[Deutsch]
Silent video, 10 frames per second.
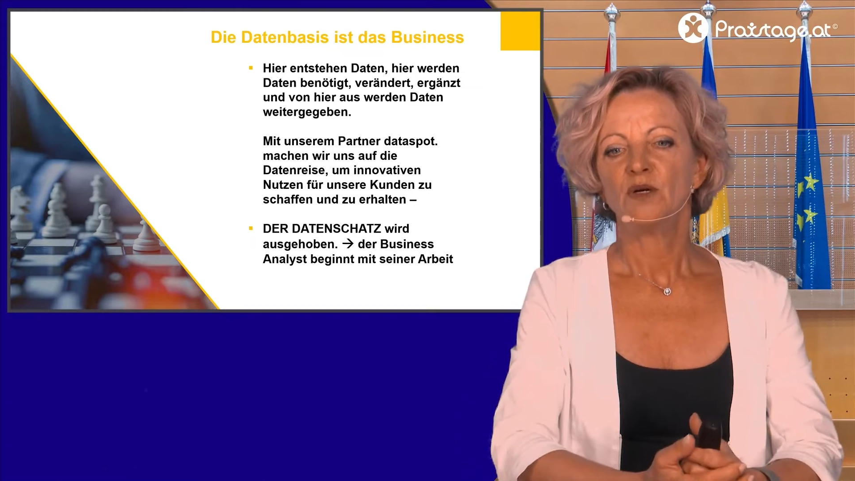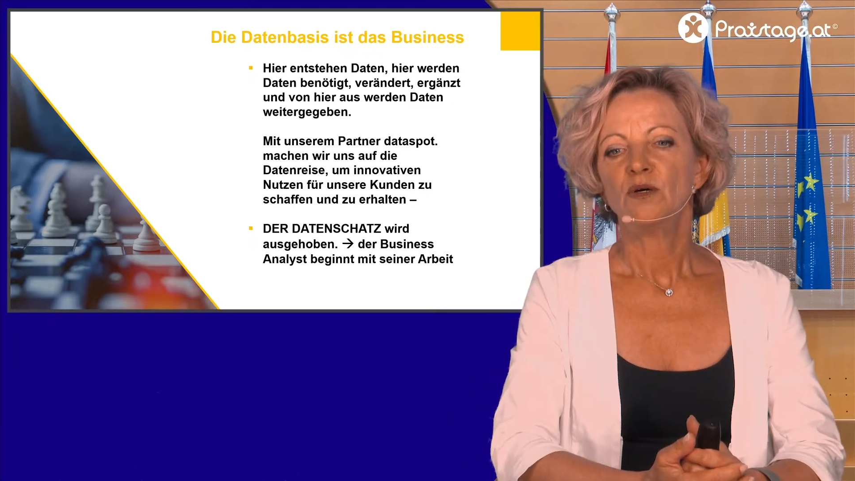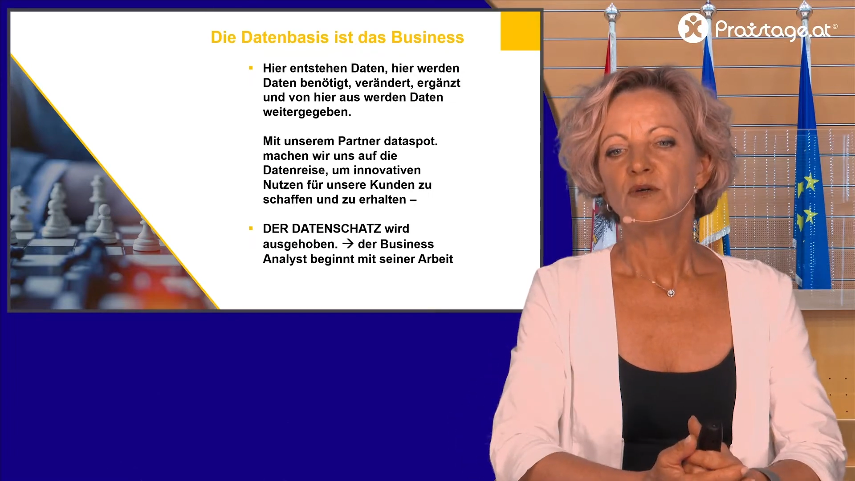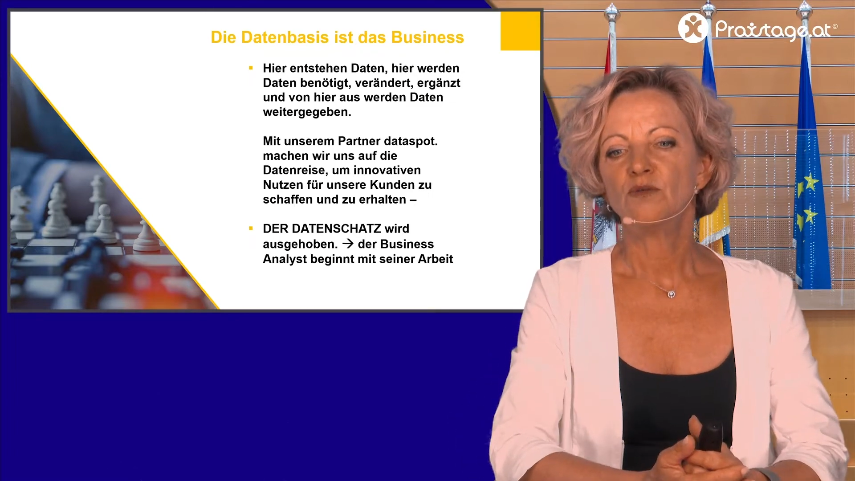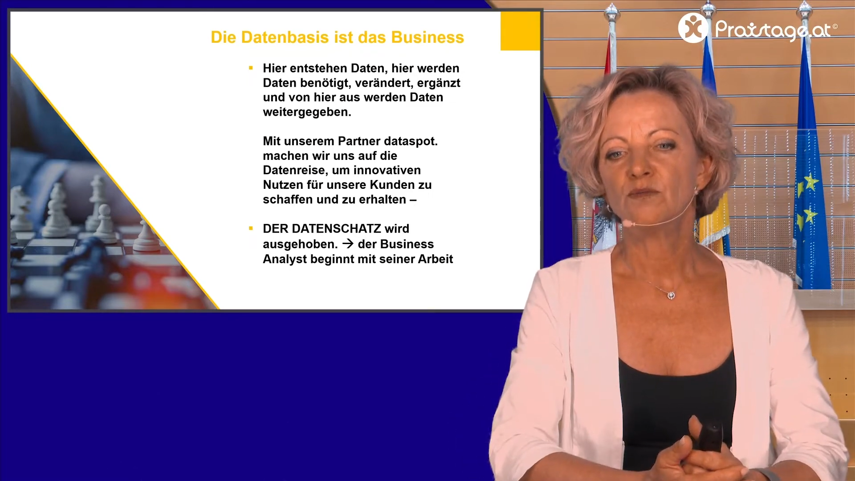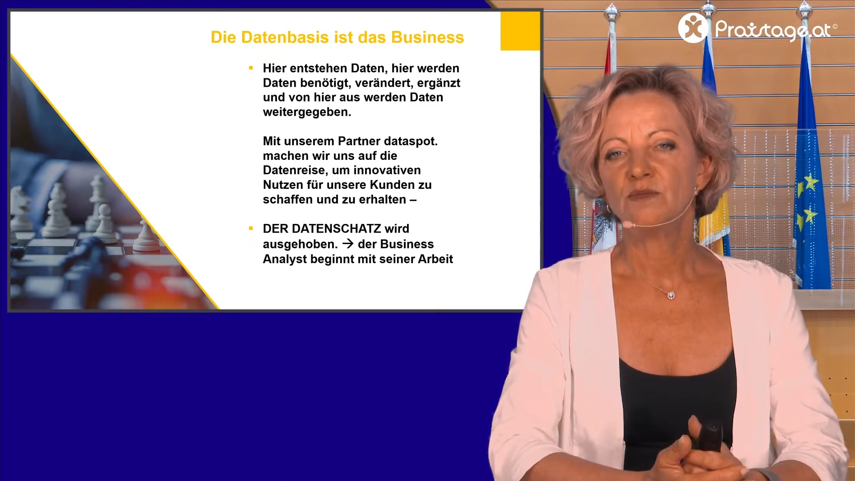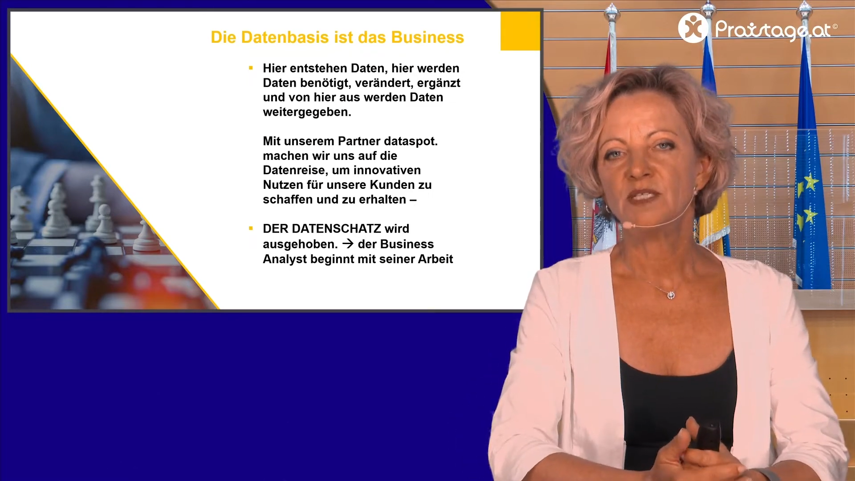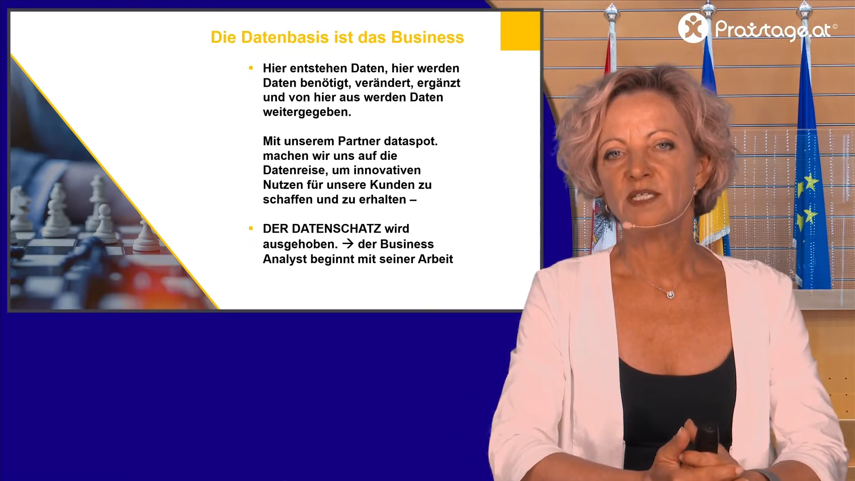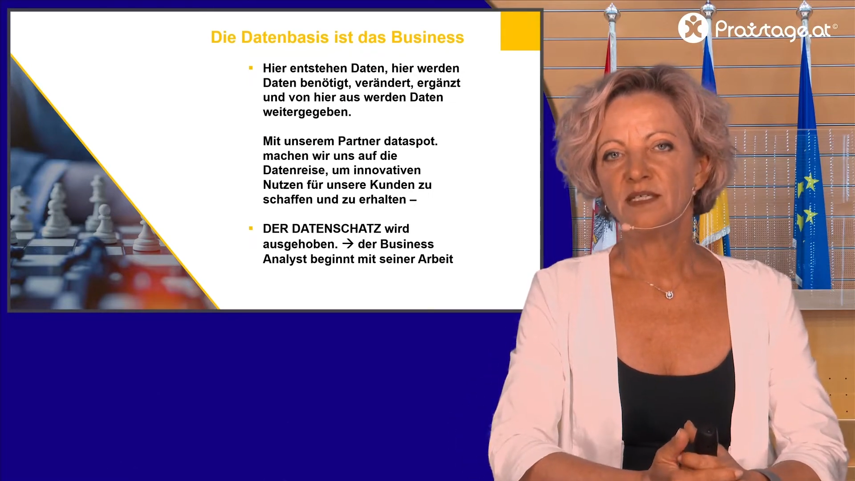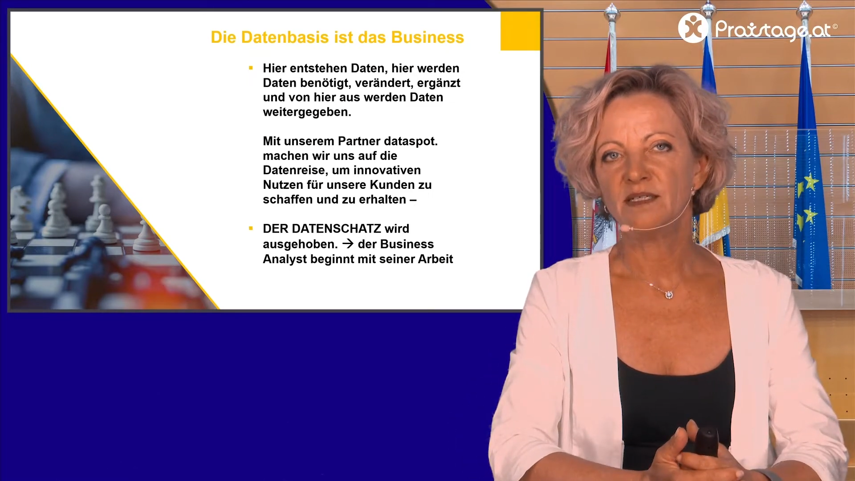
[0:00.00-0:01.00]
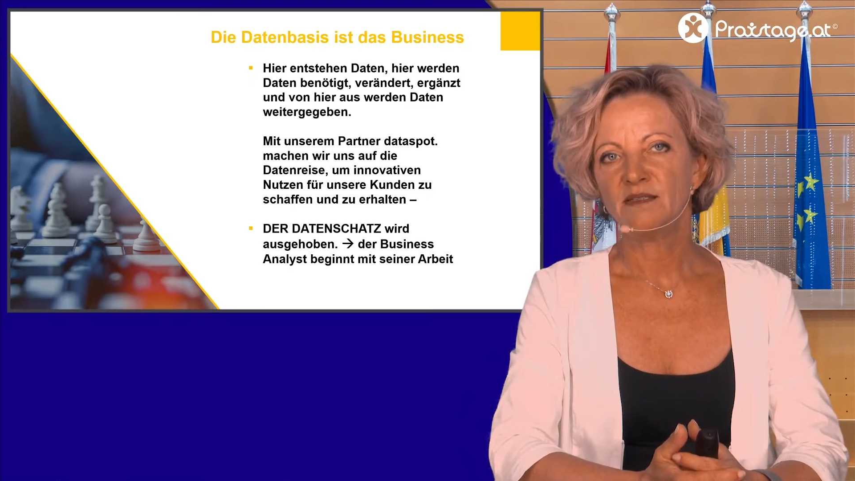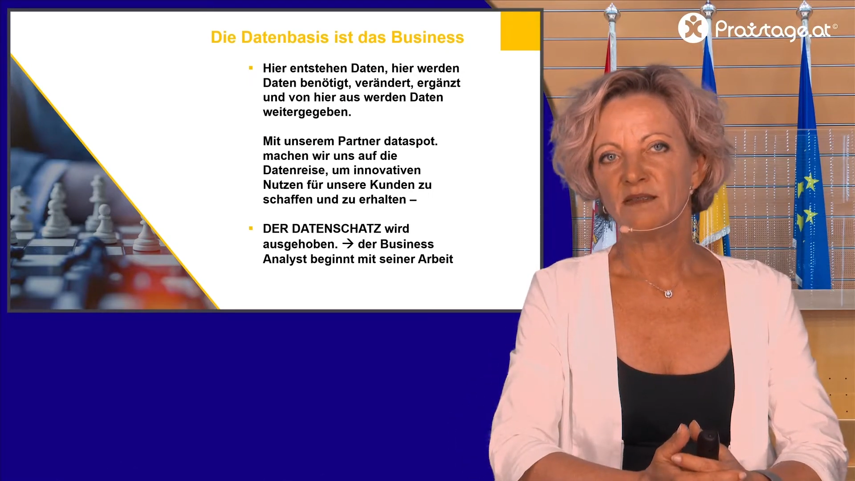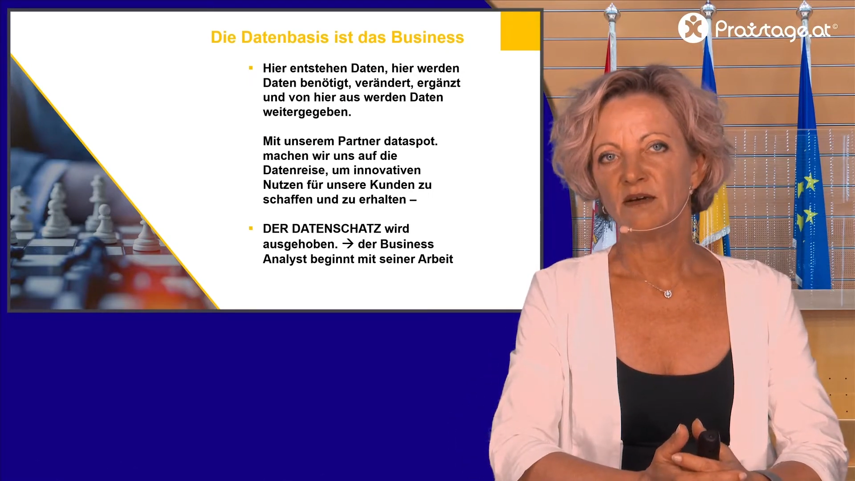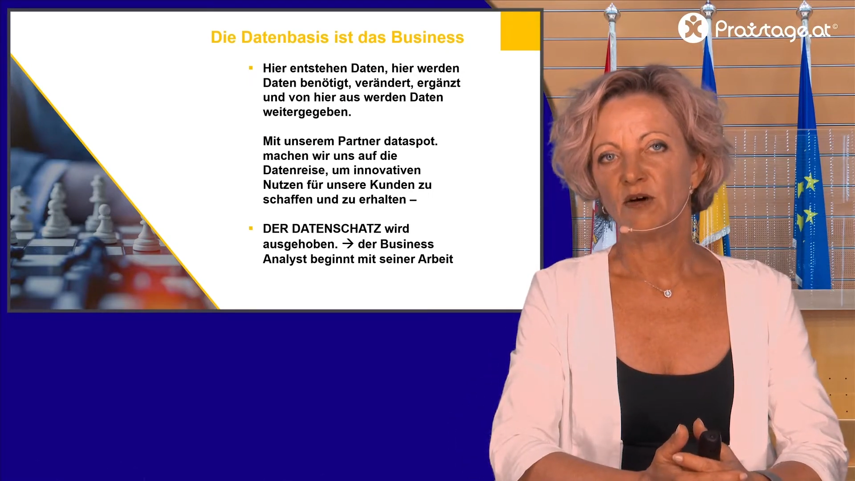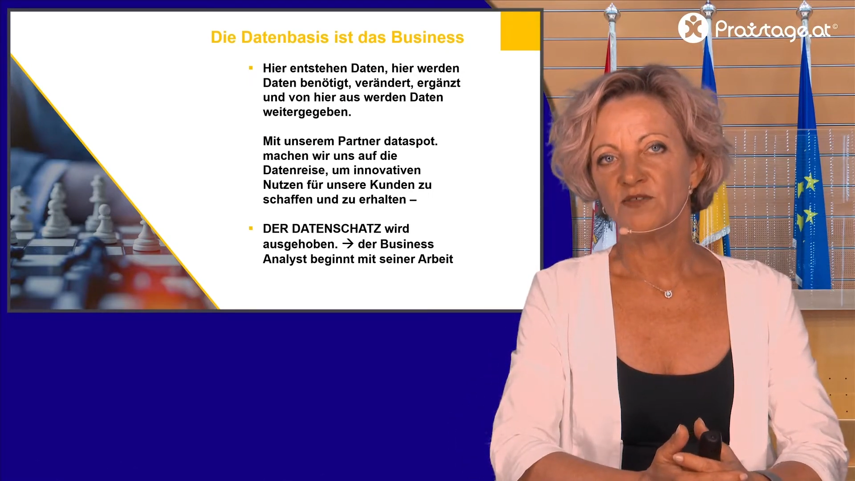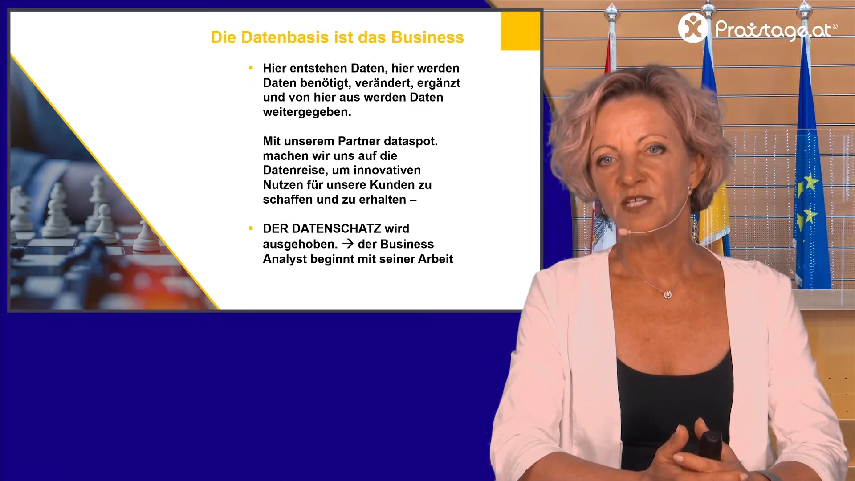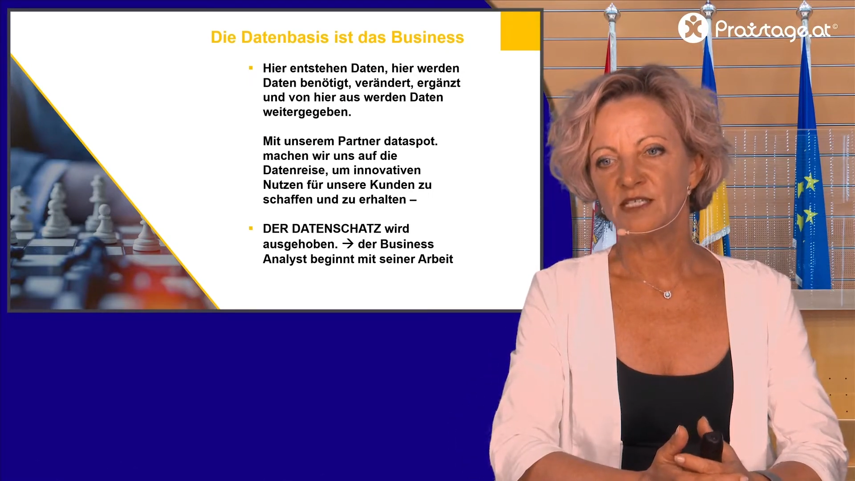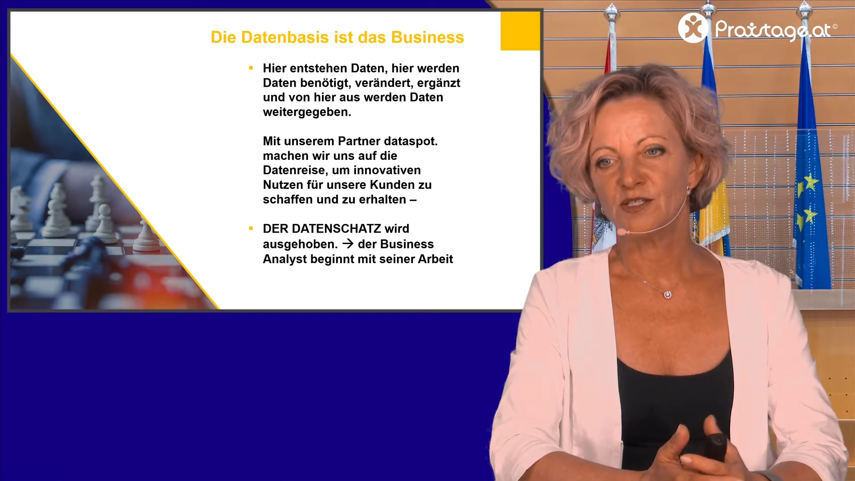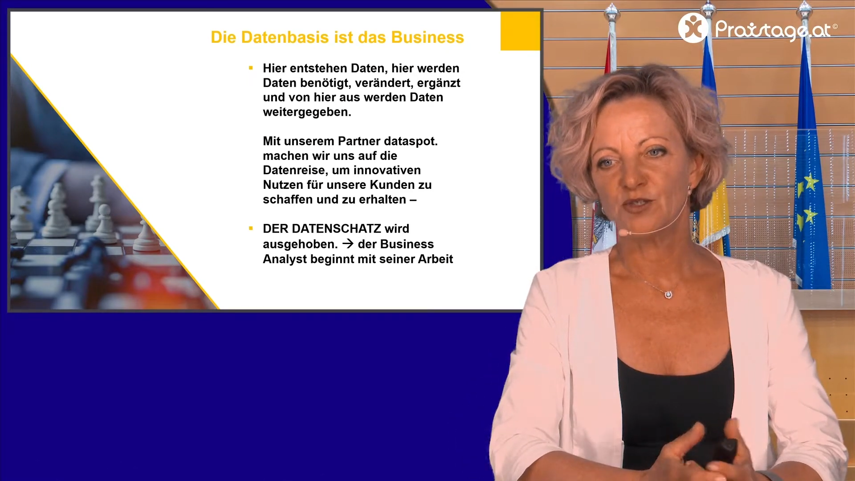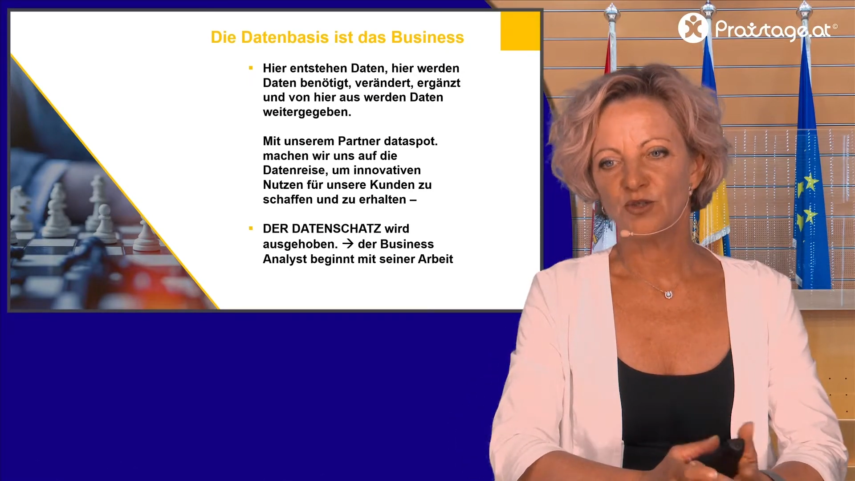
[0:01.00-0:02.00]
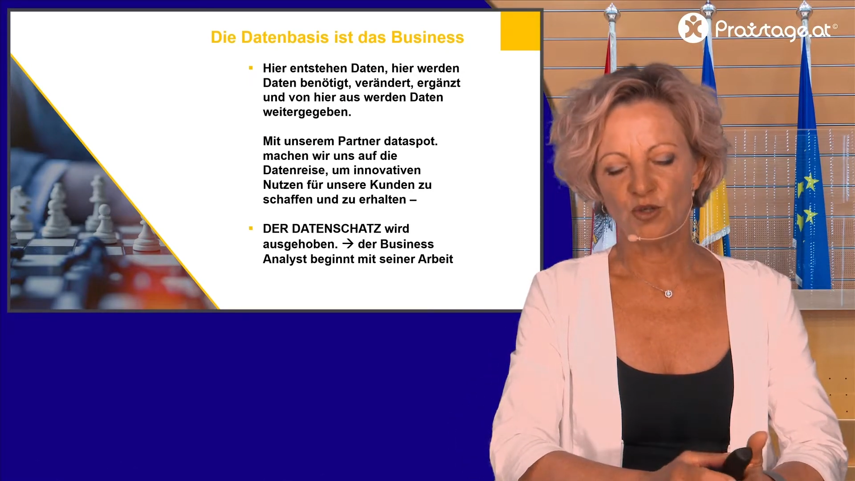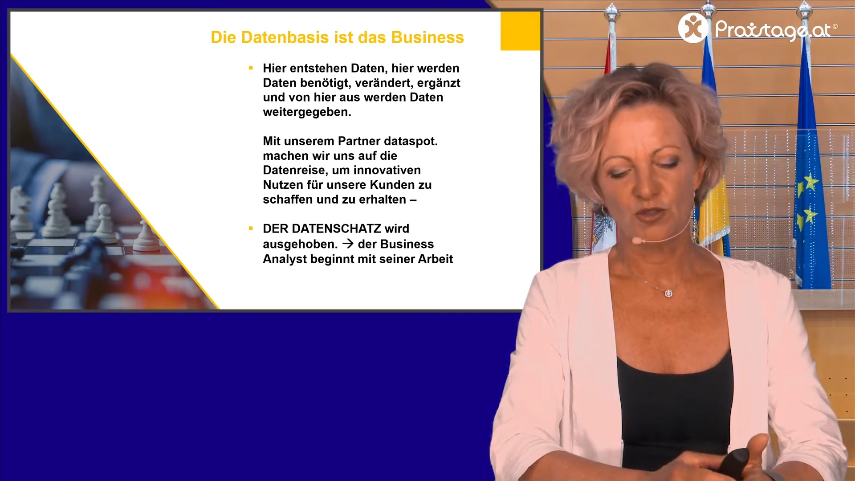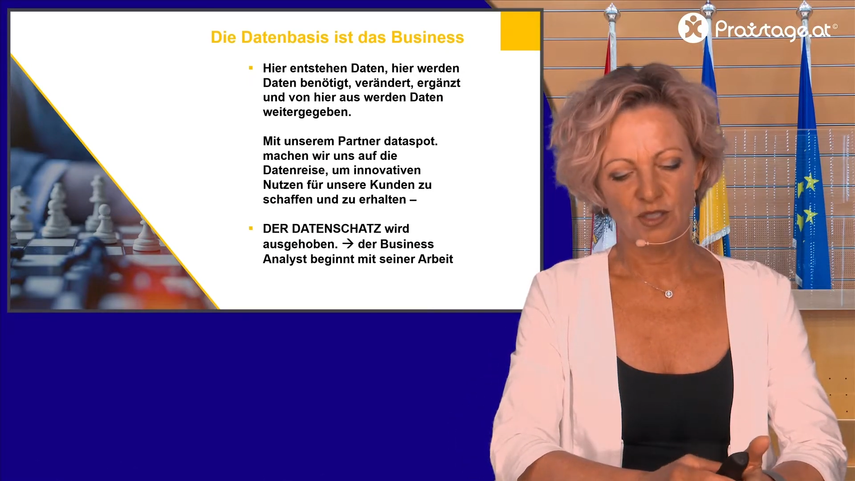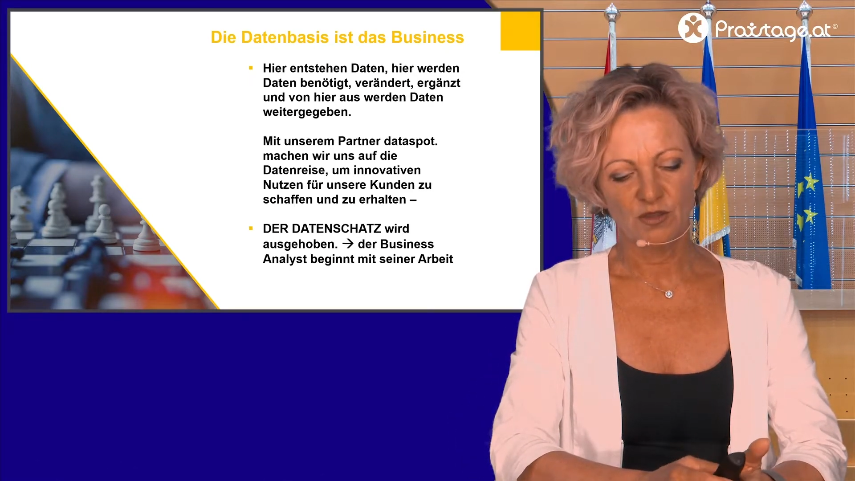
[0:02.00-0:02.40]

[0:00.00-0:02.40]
um hier aufsetzen zu können